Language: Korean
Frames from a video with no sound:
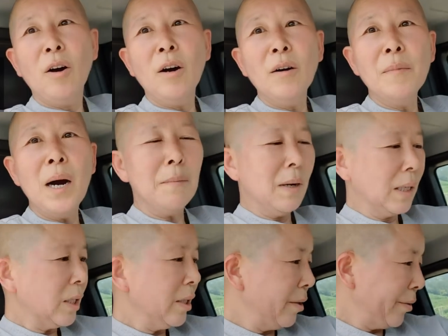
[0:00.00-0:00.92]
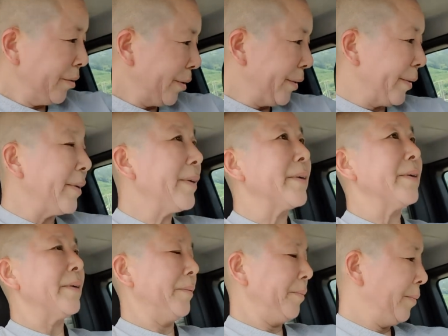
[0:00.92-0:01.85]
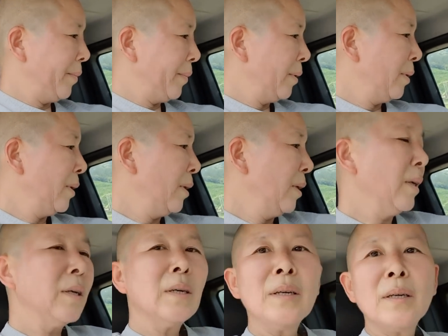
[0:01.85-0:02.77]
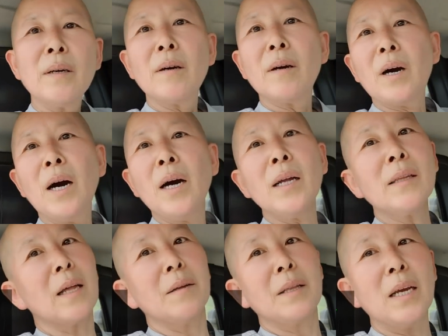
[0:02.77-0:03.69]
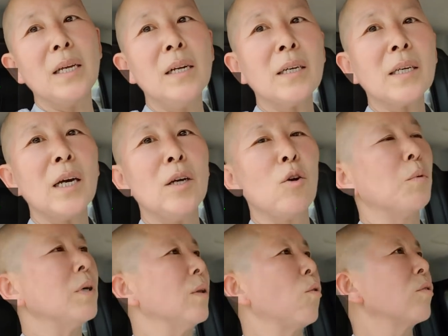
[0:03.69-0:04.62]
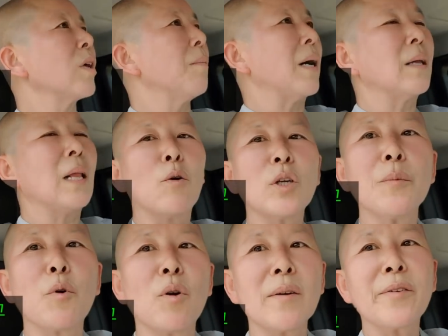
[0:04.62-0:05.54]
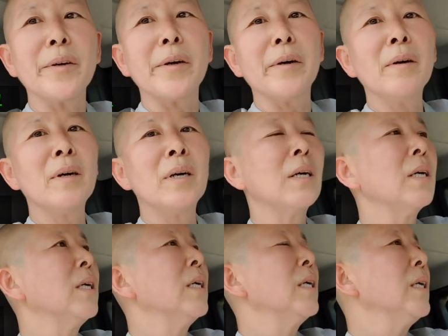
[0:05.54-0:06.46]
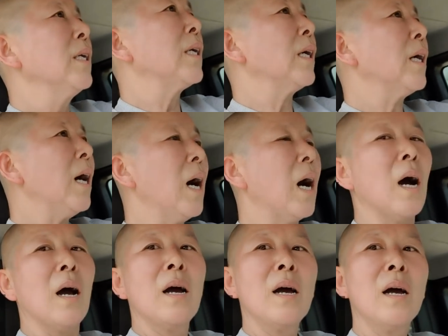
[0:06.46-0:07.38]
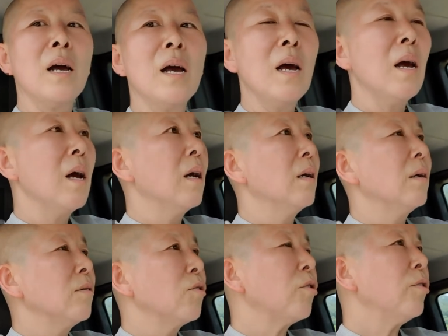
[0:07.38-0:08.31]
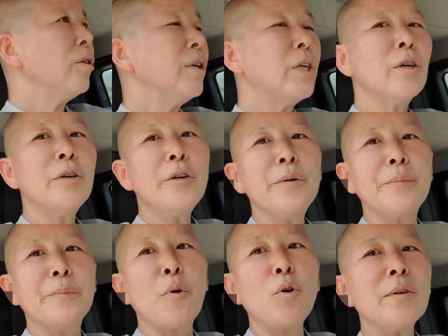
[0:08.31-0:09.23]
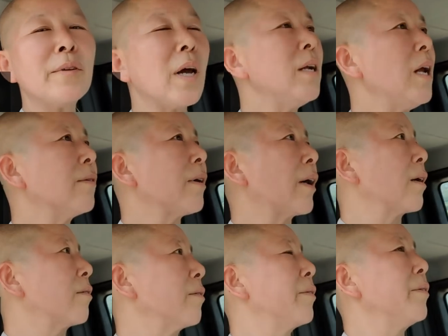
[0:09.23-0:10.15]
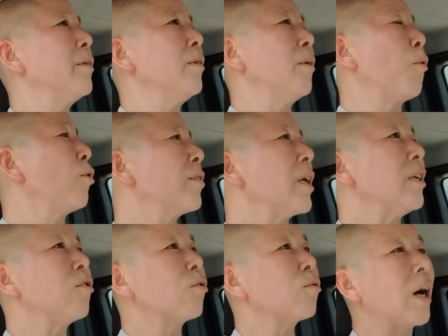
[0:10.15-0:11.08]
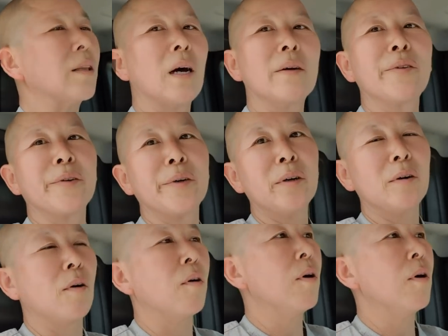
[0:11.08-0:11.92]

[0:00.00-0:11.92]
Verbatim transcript: 어마어마하게 실렸어요, 지금. 아따, 내 네, 이렇게 요번에 농사 많이 나올 줄 몰랐어요. 제가, 저는 지금 보리살이 예상했거든요. 보리살이 별로 안 나왔어요.